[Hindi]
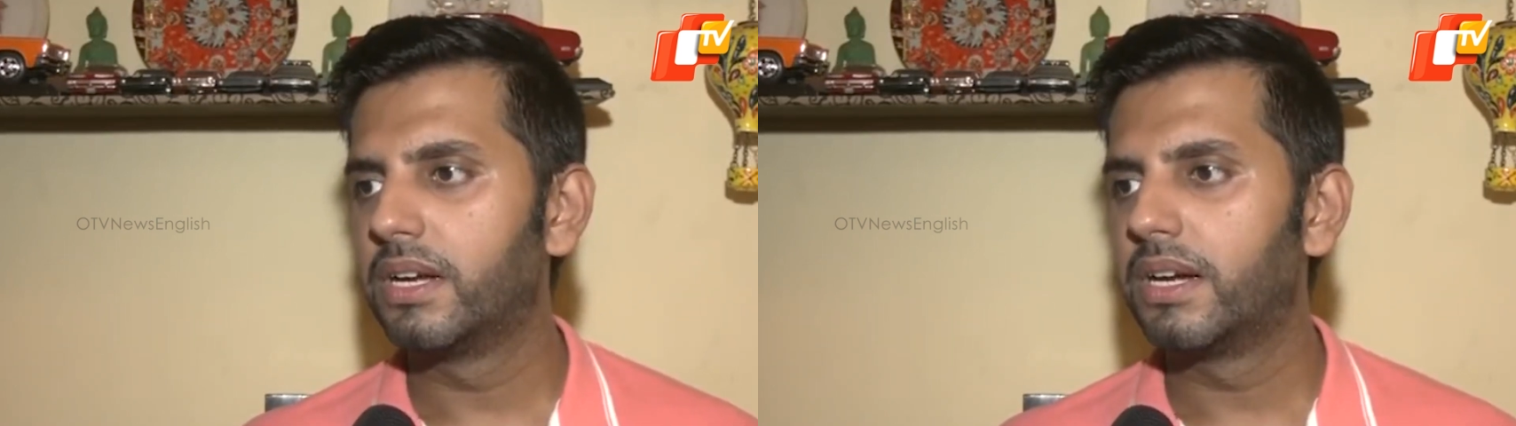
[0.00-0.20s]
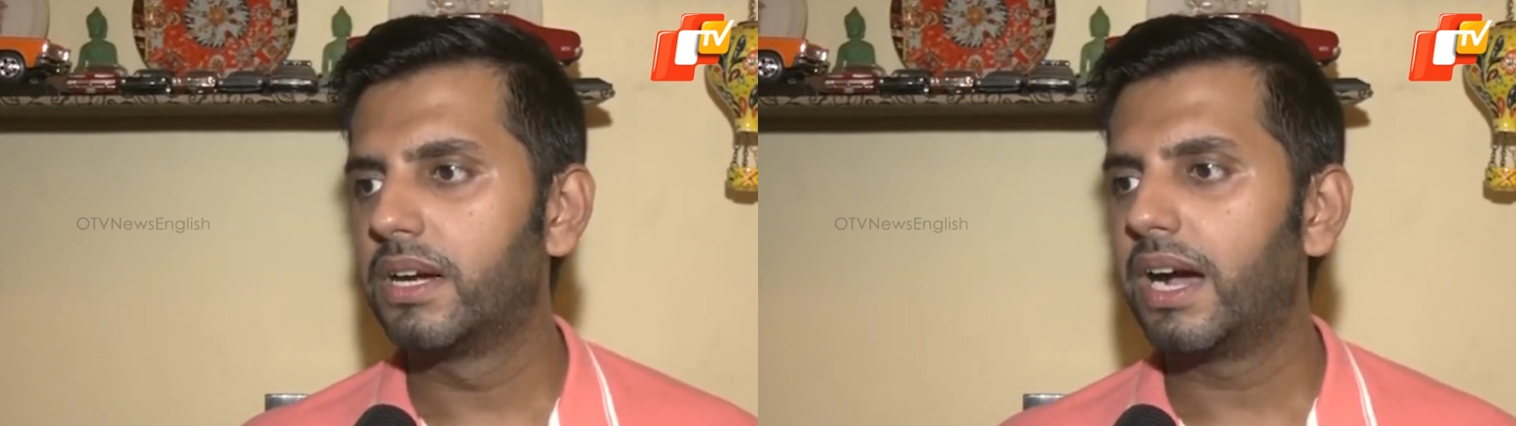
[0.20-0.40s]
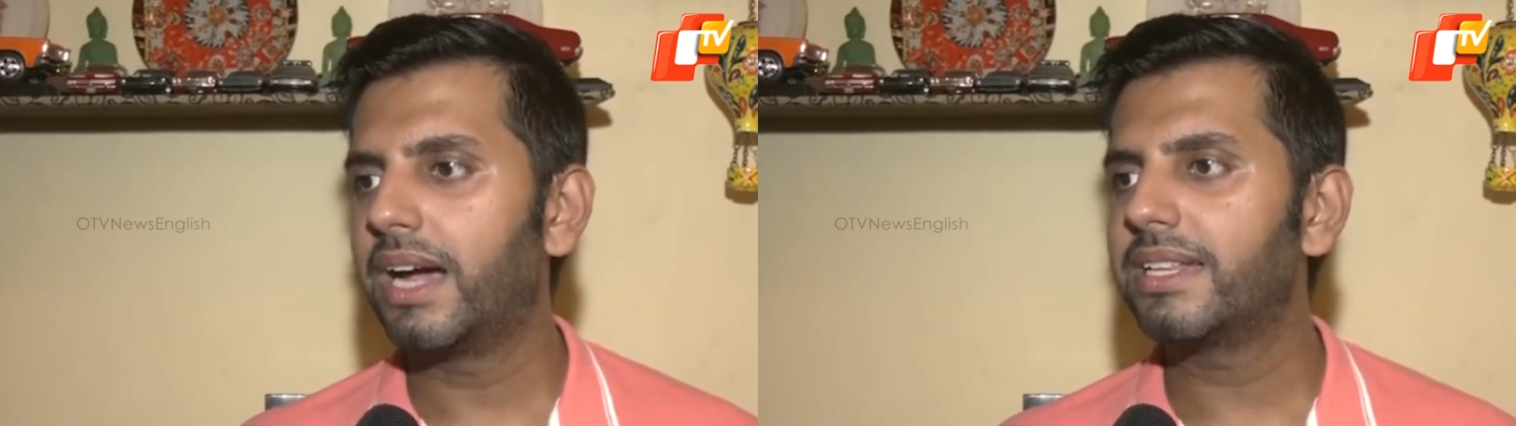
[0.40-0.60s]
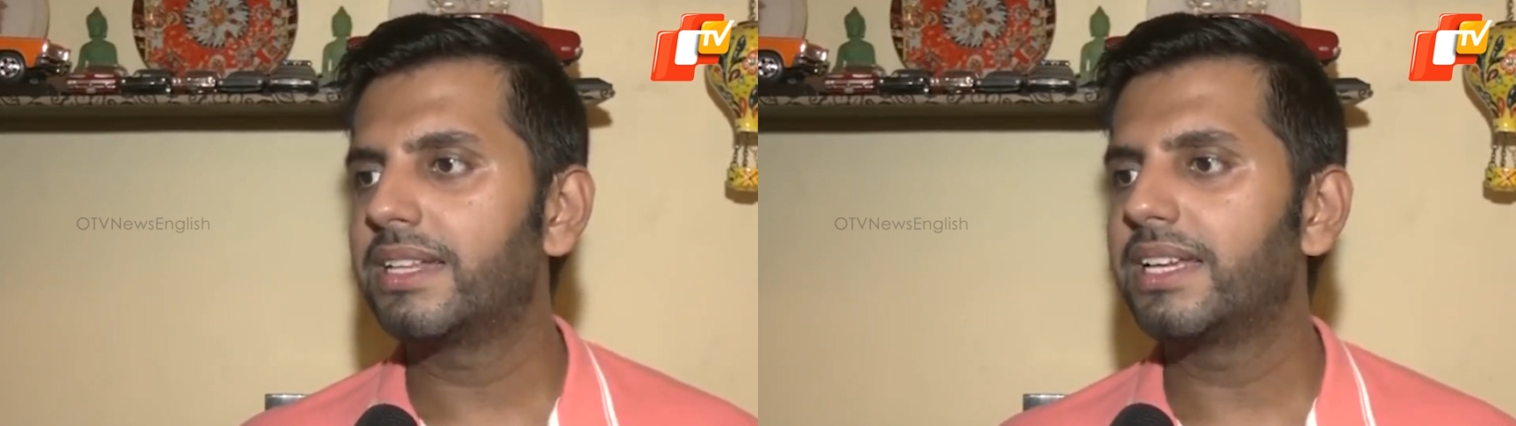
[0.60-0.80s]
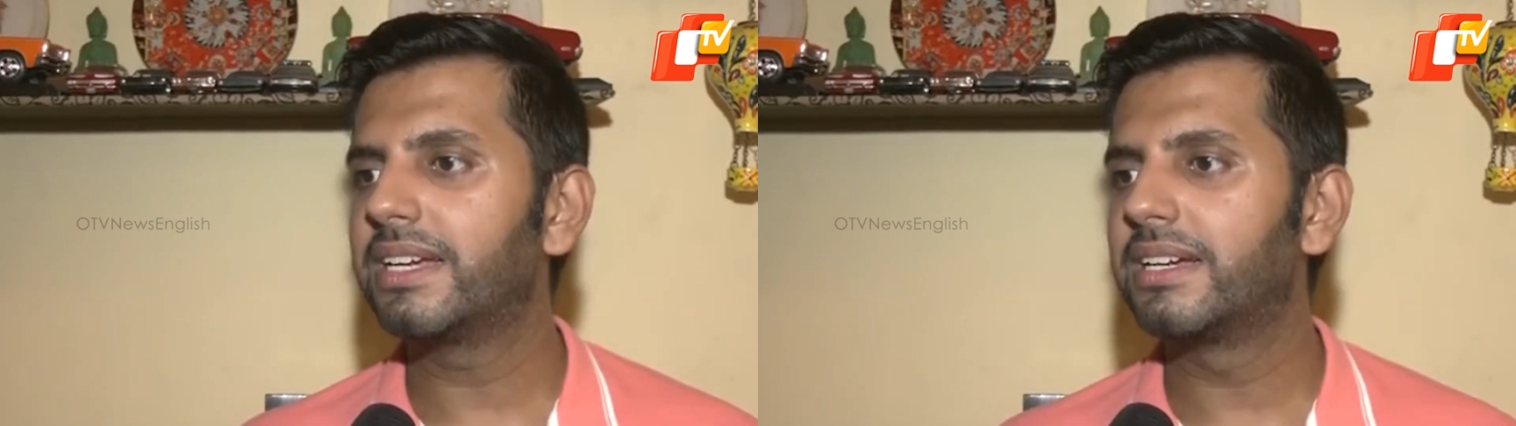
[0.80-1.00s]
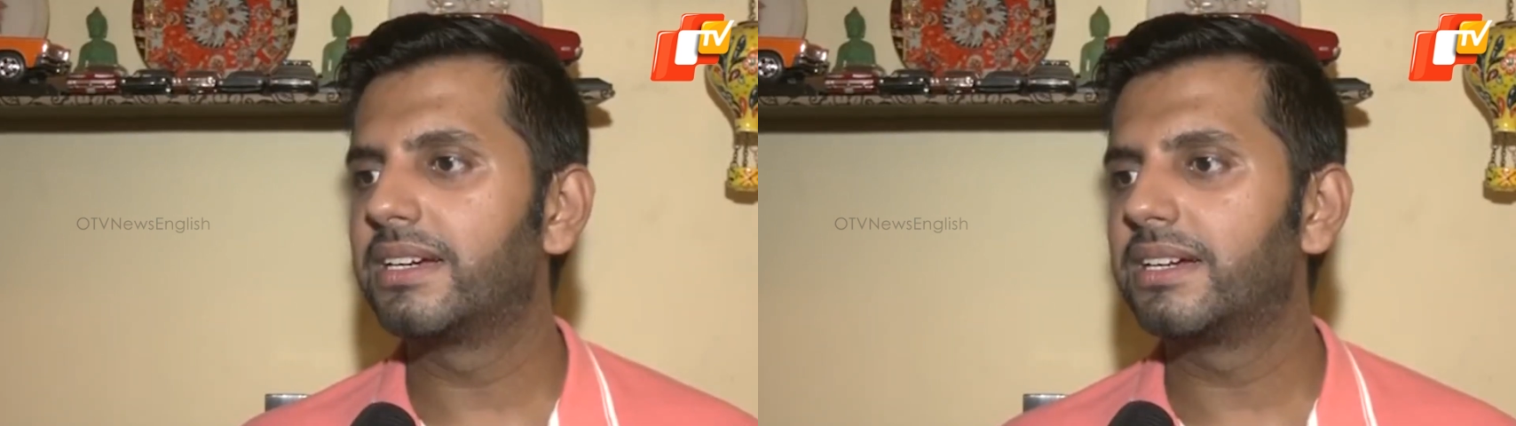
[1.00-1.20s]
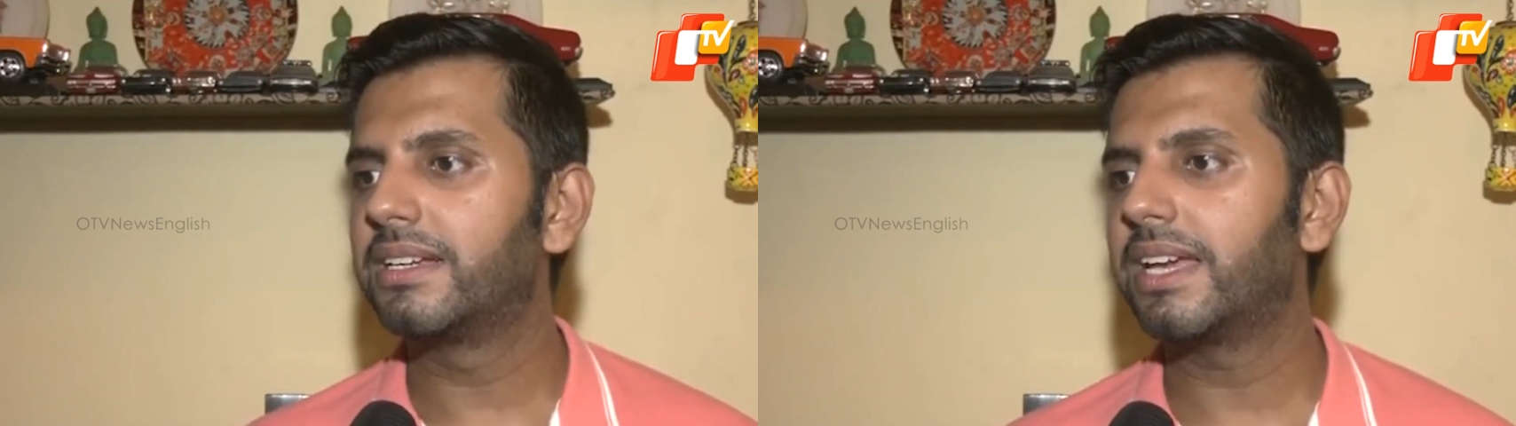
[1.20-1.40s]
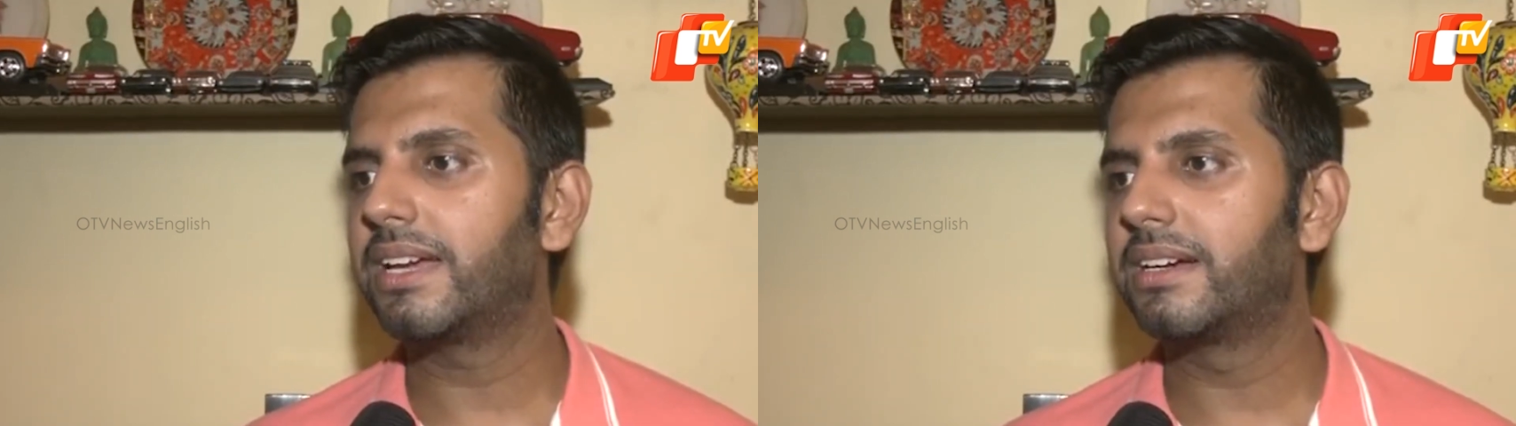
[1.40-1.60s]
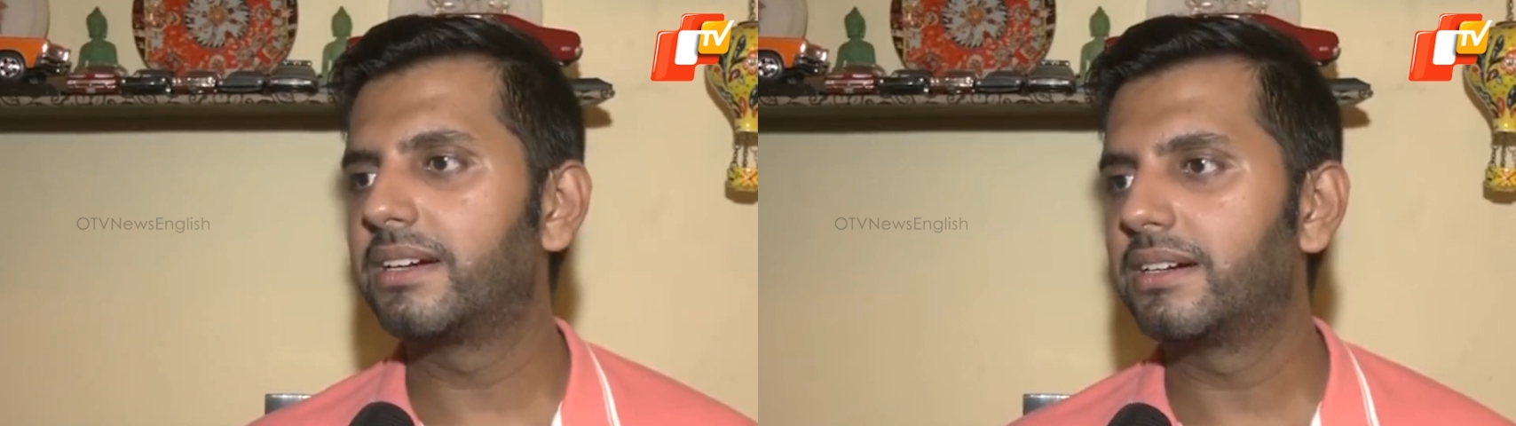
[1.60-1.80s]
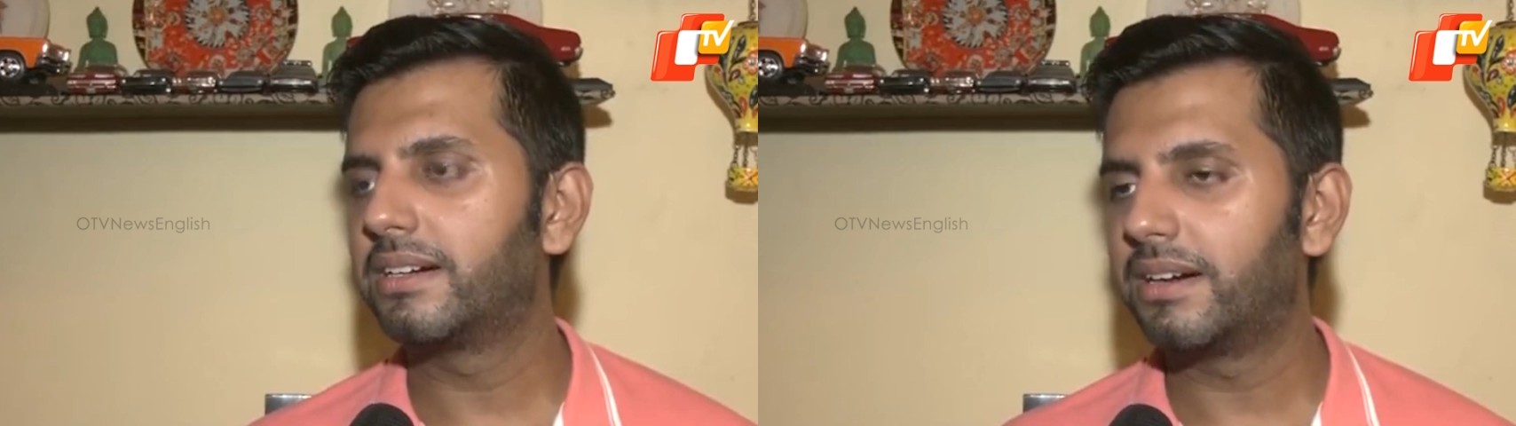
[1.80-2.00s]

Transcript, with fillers: चाह रहे हैं आई थिंक एक